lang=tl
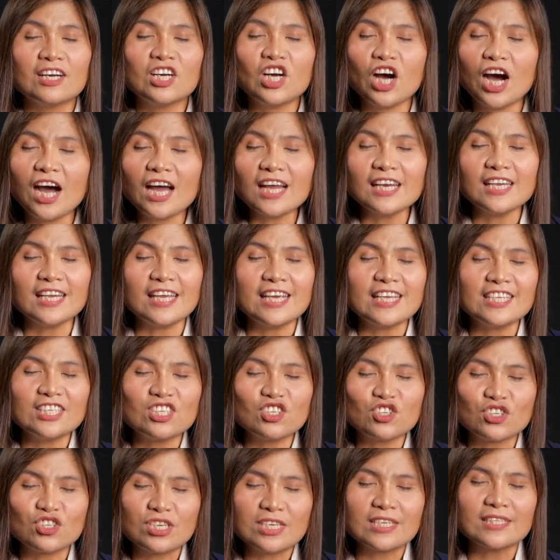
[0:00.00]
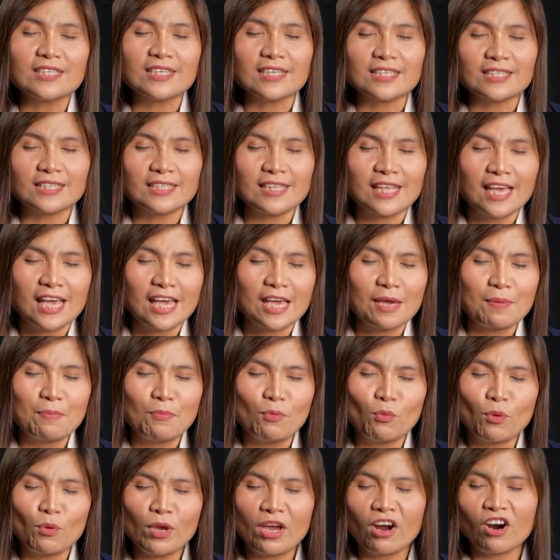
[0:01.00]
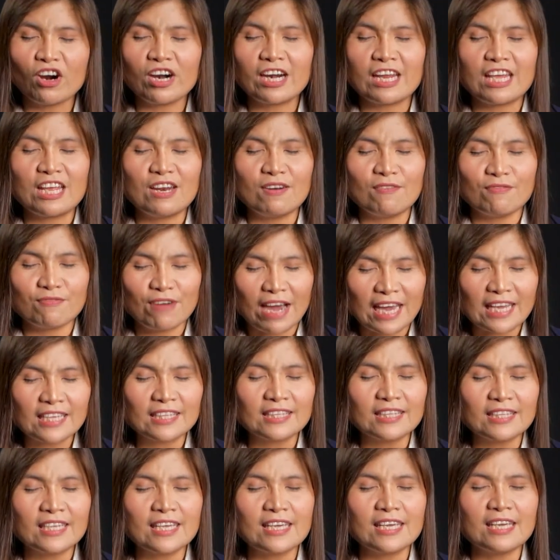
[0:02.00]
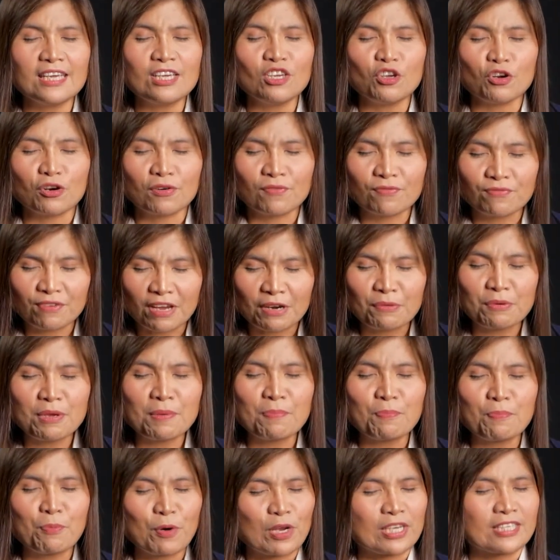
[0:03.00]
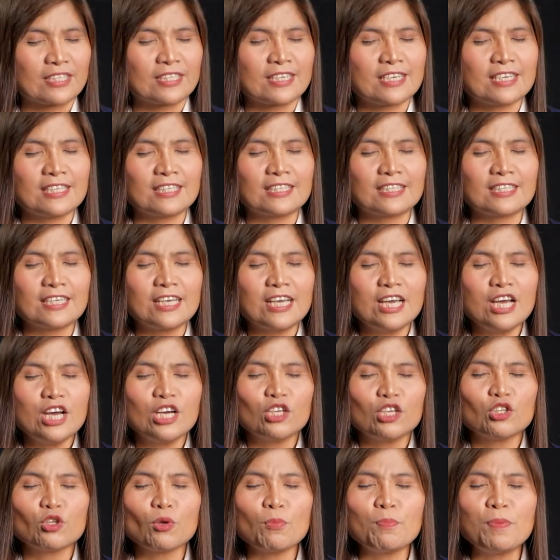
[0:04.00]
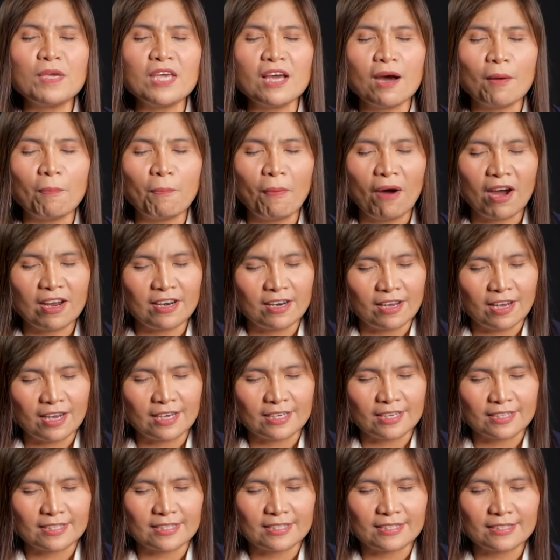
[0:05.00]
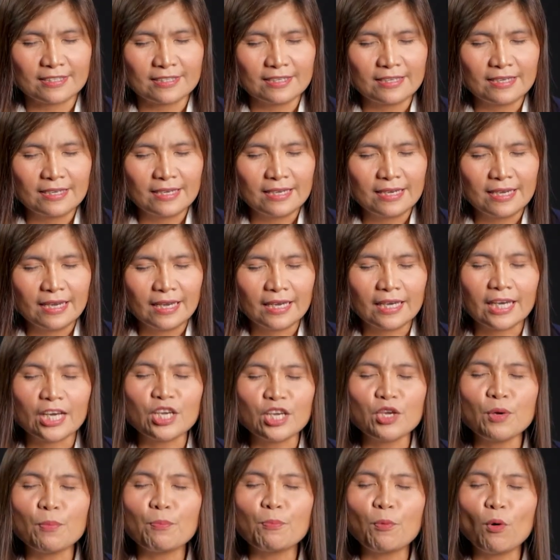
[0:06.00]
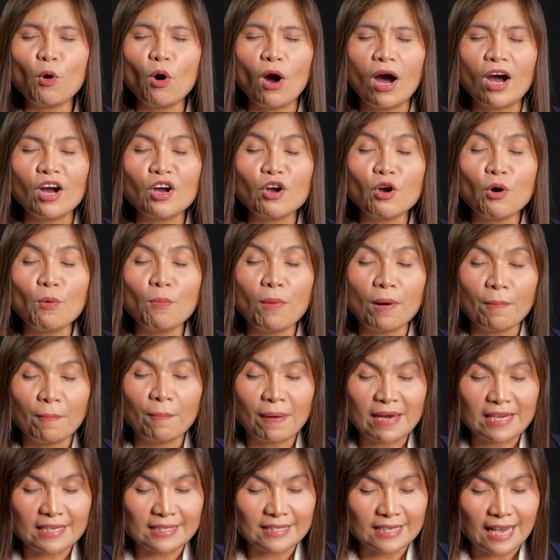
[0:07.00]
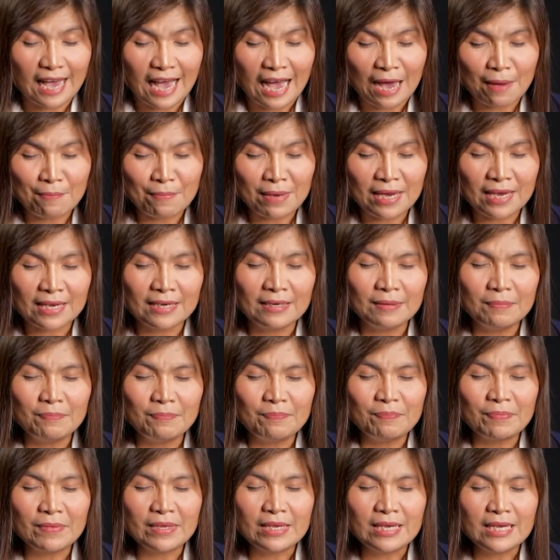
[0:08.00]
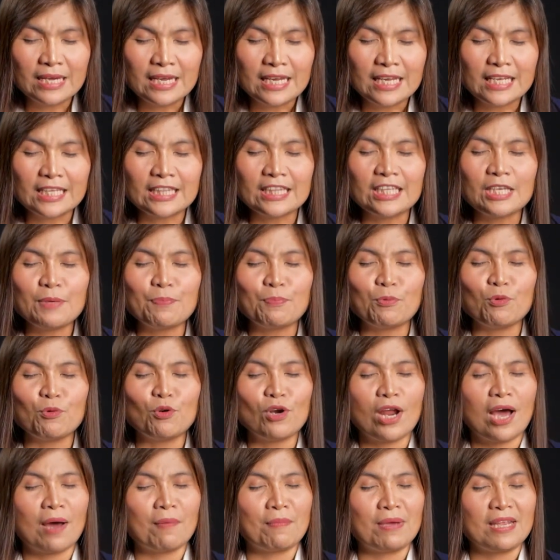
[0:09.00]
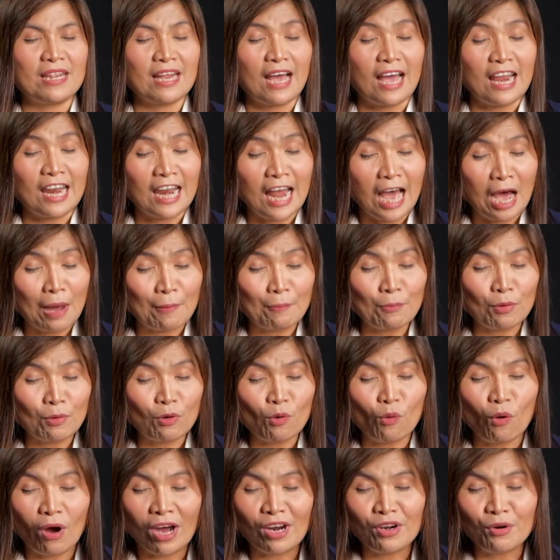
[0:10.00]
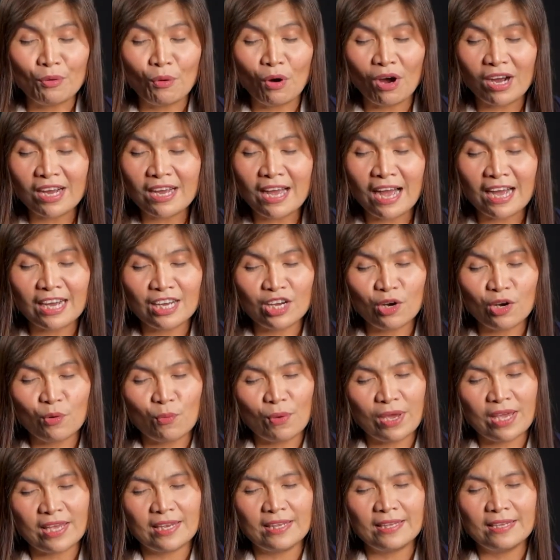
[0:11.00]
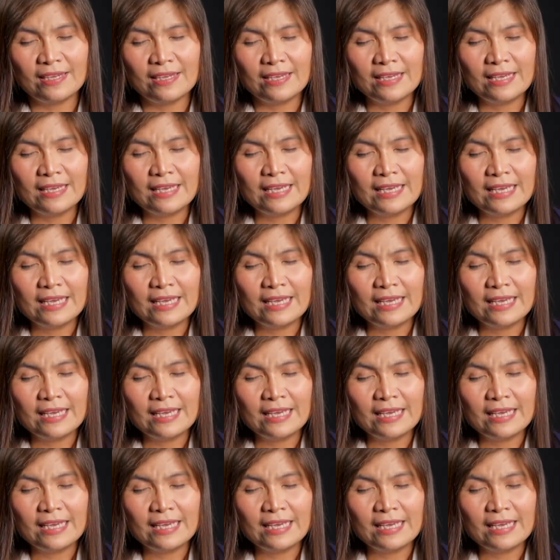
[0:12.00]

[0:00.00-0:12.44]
God, in Jesus' name, we are inviting your very presence to be upon us. Kayo po ang gumabay sa amin. Hindi po namin alam kung ano ang gagawin,